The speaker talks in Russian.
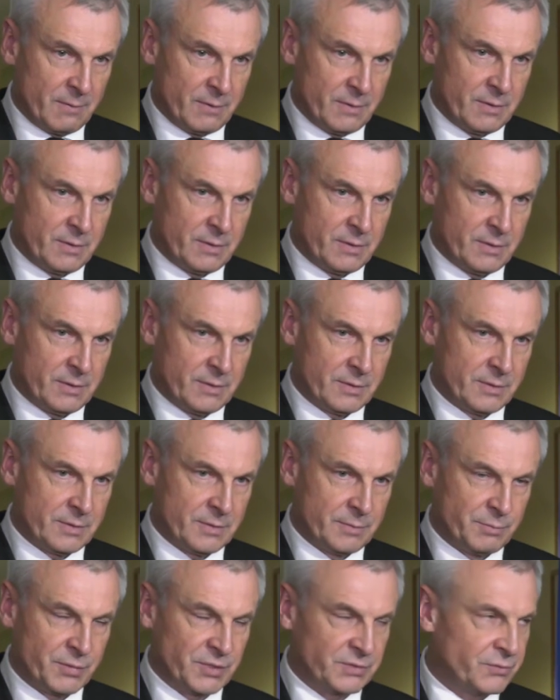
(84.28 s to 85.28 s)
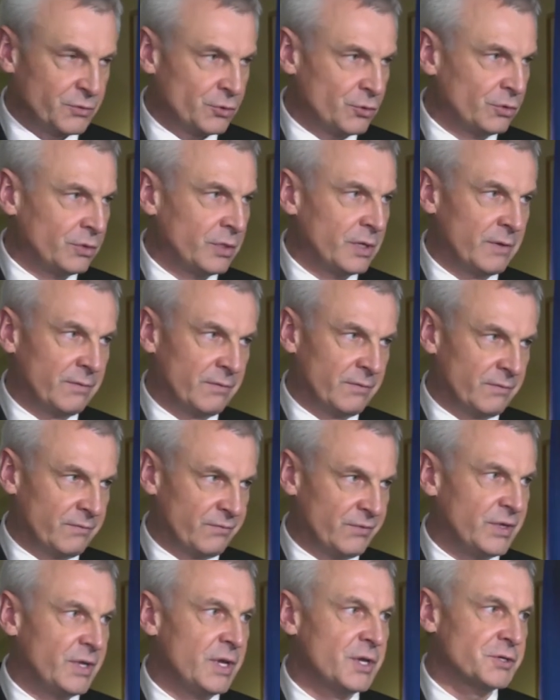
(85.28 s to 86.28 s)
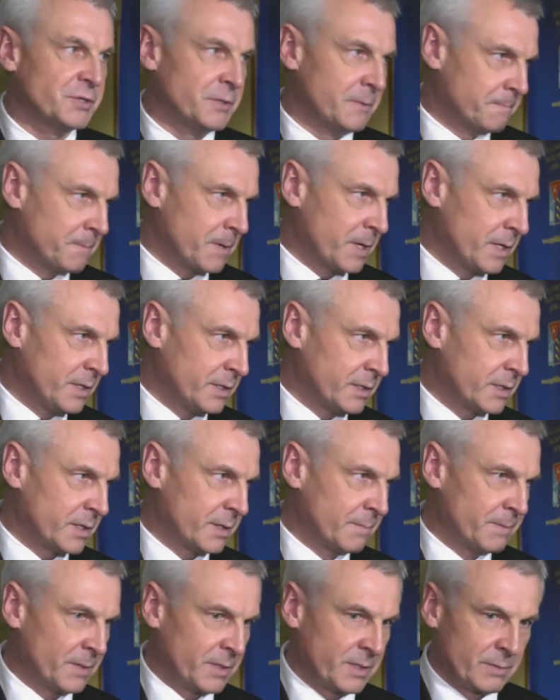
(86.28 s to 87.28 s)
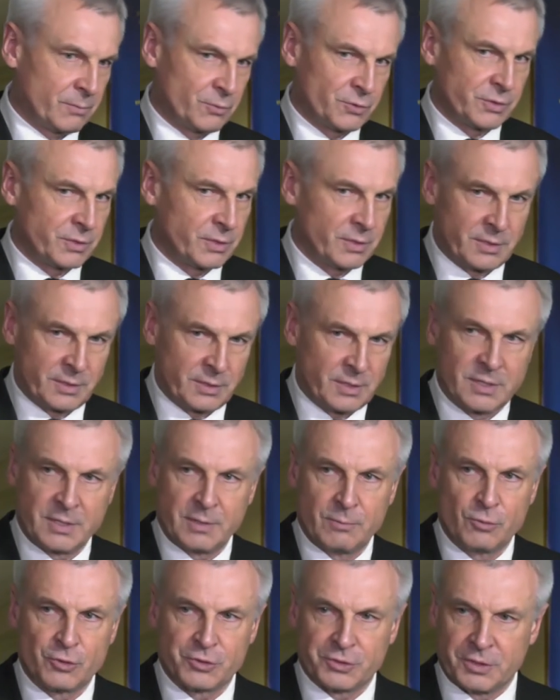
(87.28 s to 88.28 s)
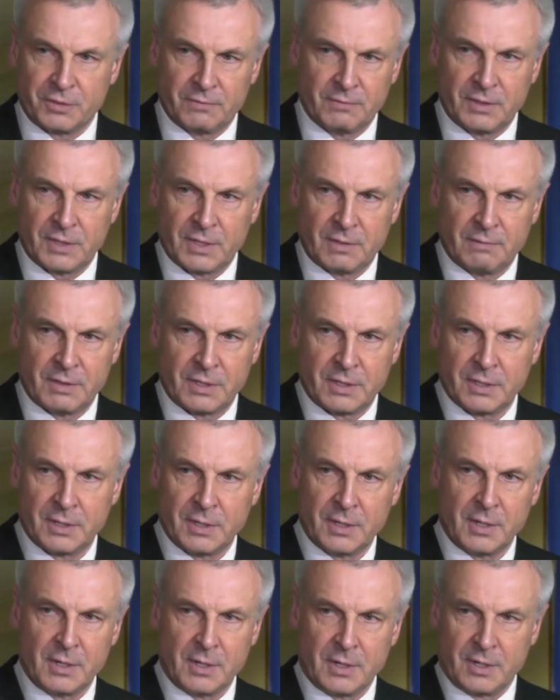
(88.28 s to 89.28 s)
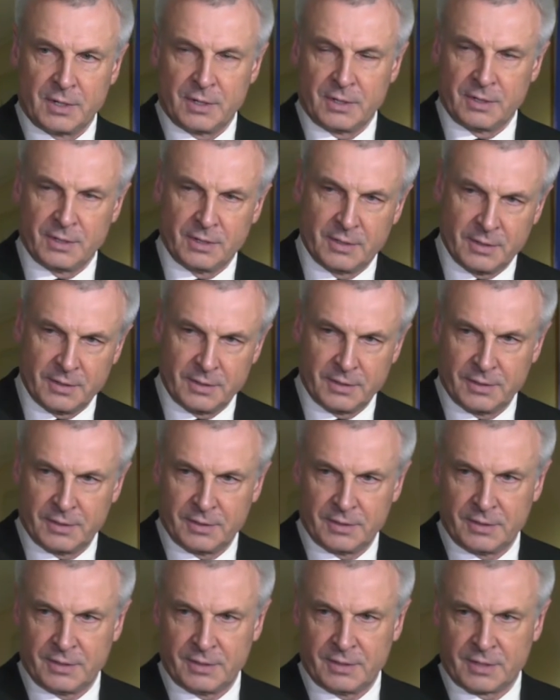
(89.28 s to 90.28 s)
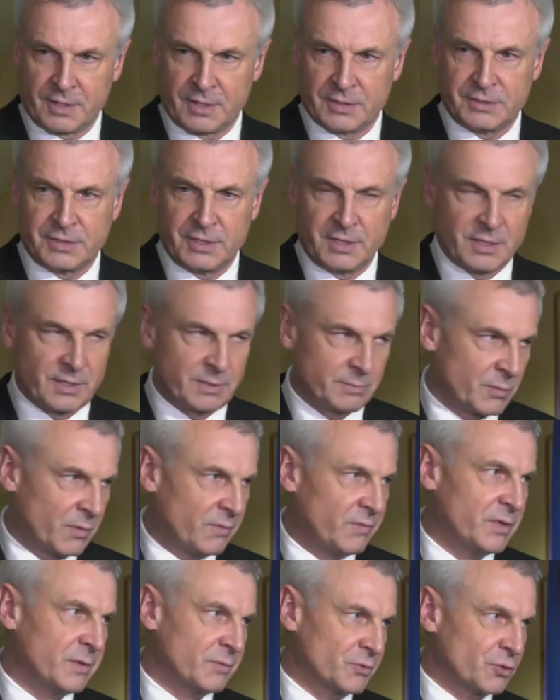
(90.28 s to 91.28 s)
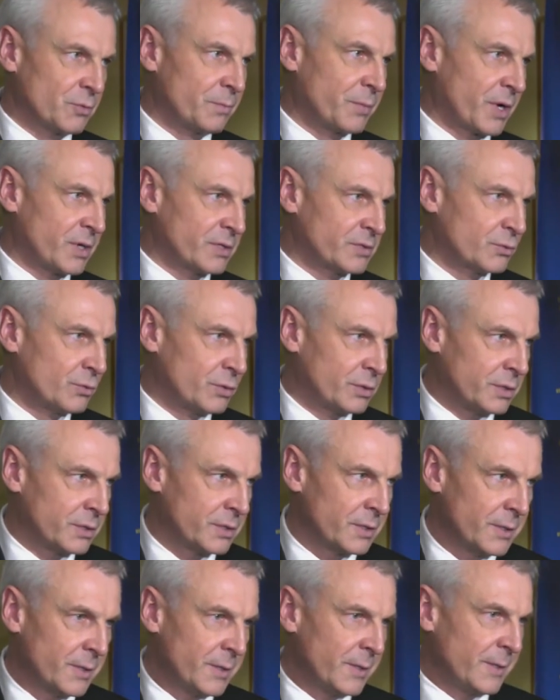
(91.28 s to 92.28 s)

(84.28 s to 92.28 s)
э, посвященный внешней политике, потому что она не может не волновать Э, россиян. Мы видим, что происходит.